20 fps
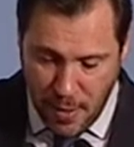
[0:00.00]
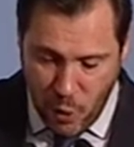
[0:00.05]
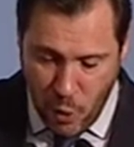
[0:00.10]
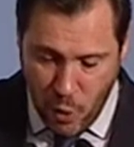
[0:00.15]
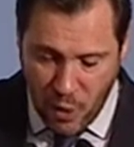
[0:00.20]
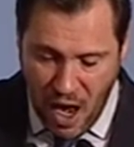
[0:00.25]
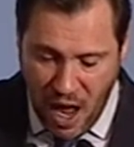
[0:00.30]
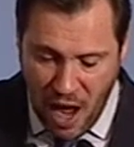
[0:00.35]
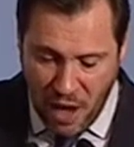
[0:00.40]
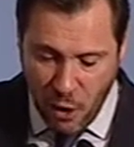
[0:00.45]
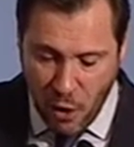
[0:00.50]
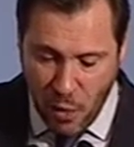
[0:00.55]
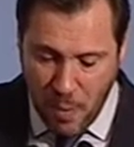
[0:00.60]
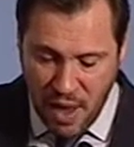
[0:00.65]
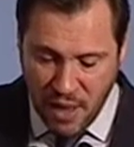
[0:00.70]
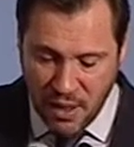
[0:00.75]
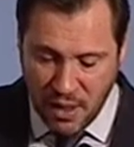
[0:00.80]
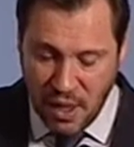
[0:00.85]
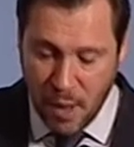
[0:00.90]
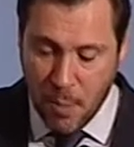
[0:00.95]
con algo
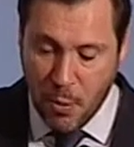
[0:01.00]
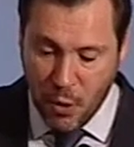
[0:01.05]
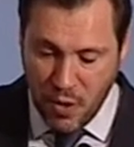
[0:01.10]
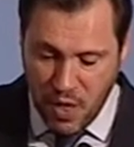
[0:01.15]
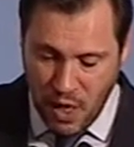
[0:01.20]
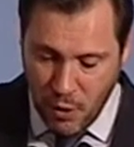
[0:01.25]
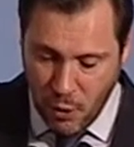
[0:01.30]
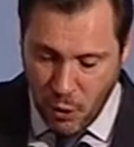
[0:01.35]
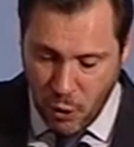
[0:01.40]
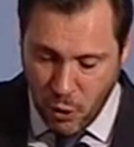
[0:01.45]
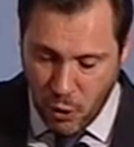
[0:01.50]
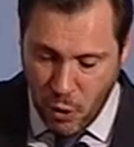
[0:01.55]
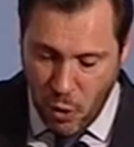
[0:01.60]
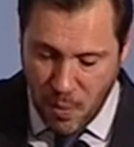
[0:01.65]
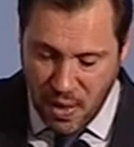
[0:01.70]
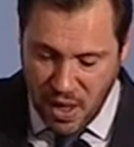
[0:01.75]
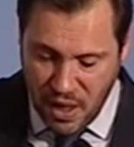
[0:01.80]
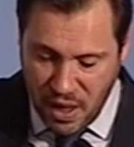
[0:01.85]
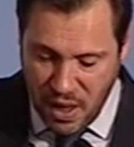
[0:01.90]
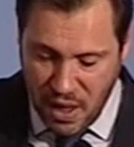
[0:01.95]
más que proyectos o
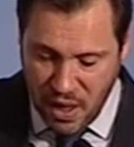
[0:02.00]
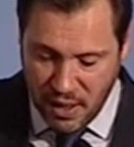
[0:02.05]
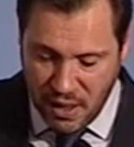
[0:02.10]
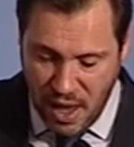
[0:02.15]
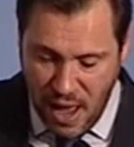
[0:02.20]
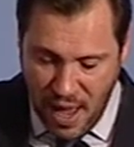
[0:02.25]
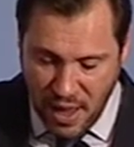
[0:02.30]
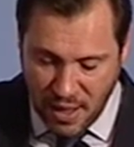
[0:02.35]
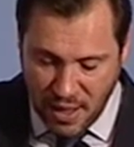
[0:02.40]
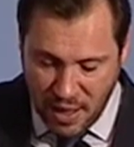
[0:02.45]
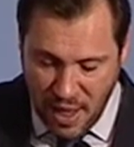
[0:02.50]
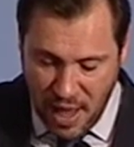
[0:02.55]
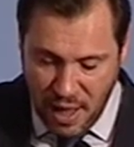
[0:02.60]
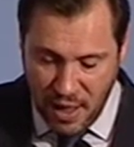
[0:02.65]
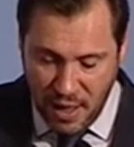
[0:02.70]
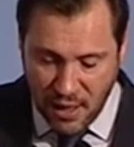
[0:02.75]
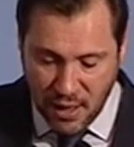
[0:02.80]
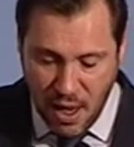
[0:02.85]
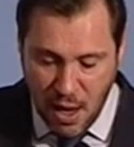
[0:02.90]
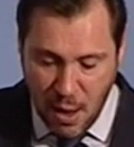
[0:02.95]
medidas
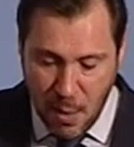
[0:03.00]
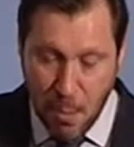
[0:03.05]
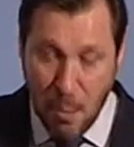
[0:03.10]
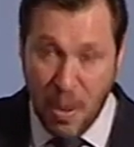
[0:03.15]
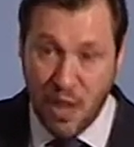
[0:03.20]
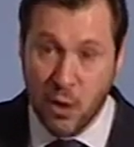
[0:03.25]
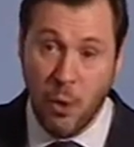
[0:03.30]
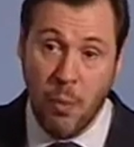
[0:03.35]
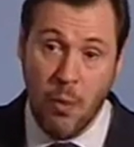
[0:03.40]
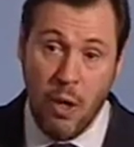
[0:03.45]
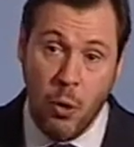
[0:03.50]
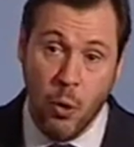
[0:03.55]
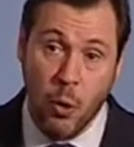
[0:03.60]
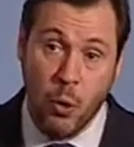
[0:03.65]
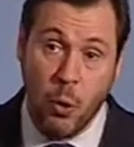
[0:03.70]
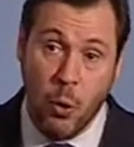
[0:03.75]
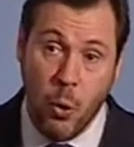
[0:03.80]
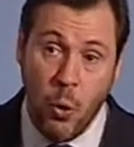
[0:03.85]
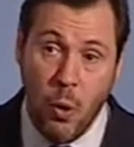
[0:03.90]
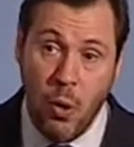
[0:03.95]
aisladas, más o menos
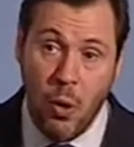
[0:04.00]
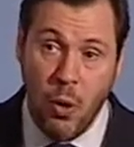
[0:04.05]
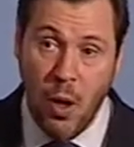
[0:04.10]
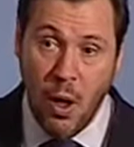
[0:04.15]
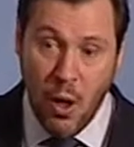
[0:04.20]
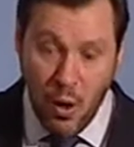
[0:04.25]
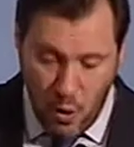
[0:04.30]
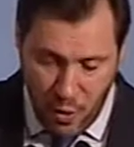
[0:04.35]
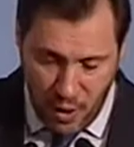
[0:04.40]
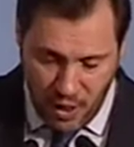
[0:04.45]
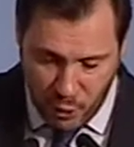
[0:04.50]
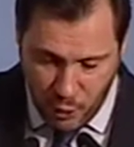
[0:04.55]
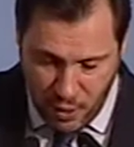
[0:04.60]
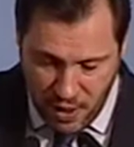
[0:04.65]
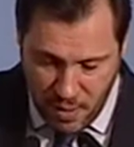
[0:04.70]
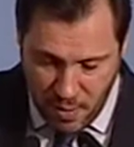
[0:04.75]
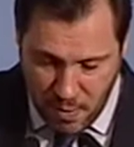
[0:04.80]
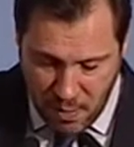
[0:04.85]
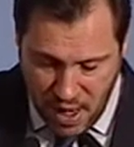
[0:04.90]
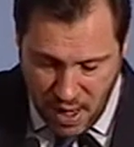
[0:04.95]
cool o que
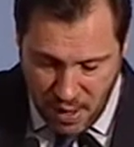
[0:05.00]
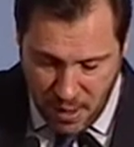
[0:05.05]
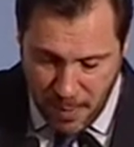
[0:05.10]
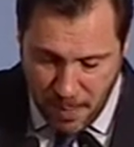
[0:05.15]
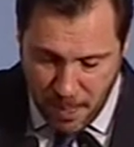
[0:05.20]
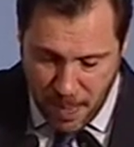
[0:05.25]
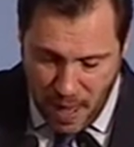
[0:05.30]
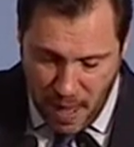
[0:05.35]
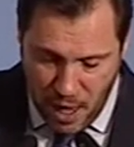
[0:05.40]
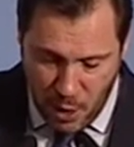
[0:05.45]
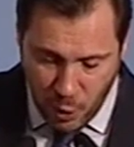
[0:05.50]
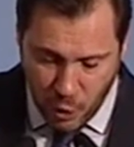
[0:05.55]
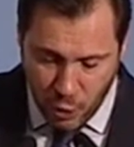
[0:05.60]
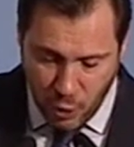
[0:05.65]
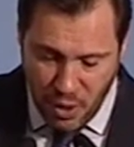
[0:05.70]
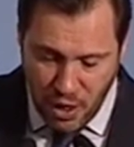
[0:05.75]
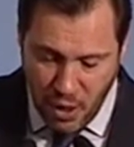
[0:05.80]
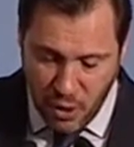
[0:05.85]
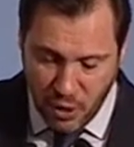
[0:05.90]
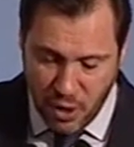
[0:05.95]
suenen bien a los
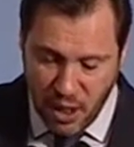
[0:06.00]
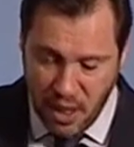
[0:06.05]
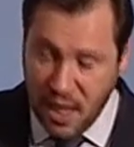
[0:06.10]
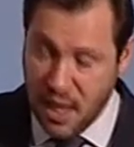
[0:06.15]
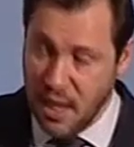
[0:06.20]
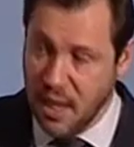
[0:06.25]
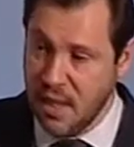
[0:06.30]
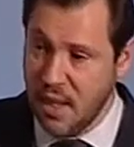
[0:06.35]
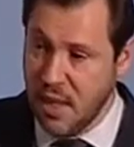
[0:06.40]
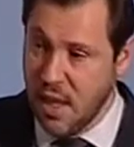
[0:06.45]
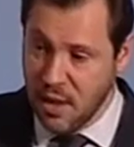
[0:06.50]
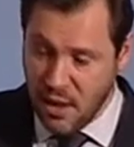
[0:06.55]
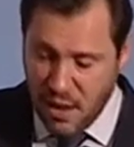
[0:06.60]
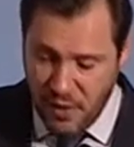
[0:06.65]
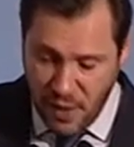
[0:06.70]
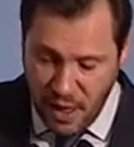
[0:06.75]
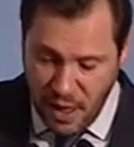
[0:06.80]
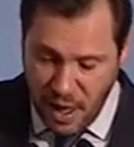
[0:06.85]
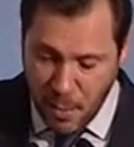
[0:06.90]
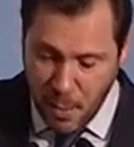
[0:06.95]
oídos de quienes
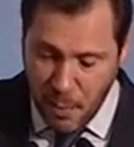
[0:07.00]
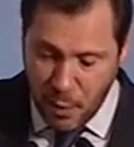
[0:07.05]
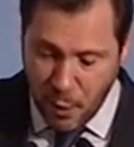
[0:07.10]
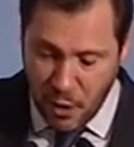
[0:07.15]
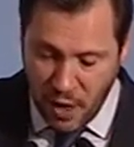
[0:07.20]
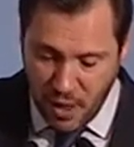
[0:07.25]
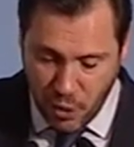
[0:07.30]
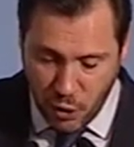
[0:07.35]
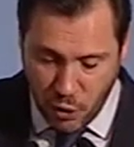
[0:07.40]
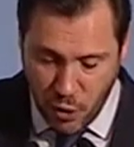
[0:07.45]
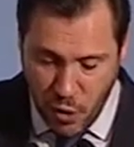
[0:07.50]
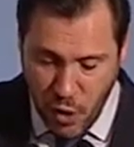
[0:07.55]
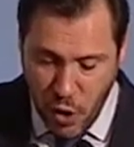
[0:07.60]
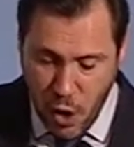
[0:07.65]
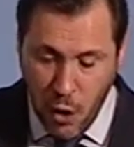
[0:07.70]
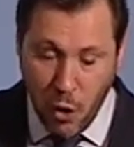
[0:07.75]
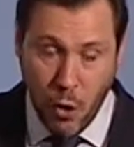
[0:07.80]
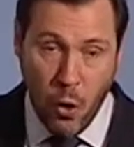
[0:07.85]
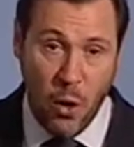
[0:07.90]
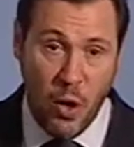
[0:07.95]
identifican progreso
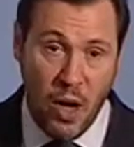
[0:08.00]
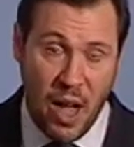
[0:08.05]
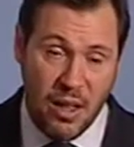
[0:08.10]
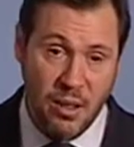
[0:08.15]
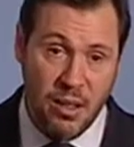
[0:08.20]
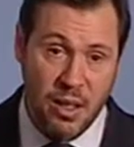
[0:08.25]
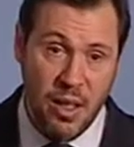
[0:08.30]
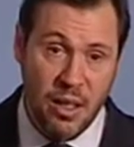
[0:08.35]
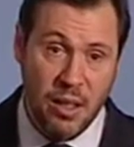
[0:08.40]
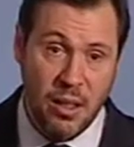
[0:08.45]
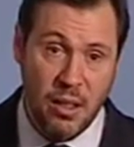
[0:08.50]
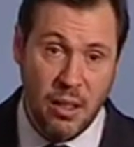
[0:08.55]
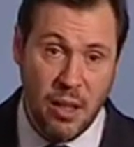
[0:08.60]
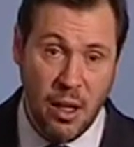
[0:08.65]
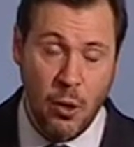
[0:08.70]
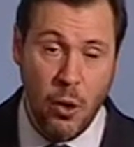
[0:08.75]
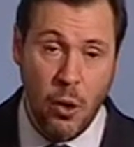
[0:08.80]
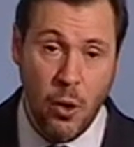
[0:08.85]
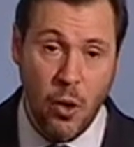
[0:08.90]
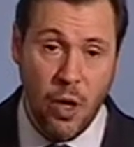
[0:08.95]
con gadgets
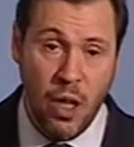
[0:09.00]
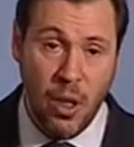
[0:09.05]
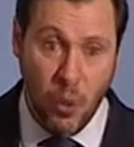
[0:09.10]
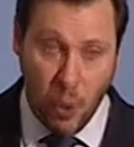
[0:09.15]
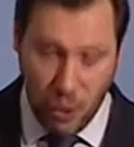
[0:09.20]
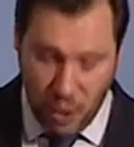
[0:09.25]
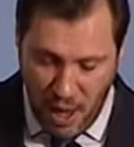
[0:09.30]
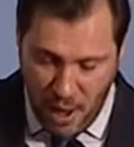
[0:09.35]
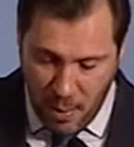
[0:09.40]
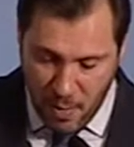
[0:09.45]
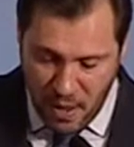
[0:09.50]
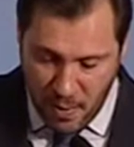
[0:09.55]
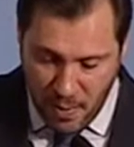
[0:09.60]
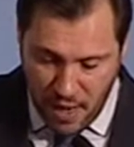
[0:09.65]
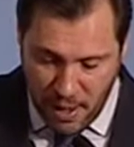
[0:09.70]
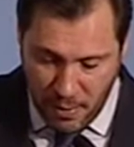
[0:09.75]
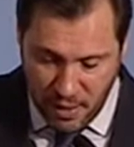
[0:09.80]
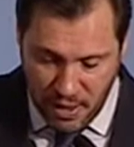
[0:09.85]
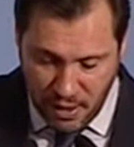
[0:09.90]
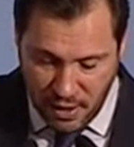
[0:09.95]
tecnológicos a primera
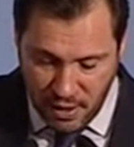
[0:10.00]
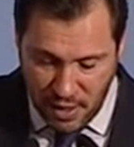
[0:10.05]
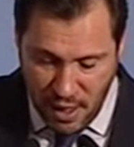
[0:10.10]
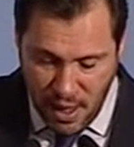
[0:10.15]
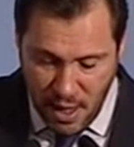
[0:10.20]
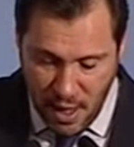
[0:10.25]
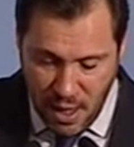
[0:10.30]
vista,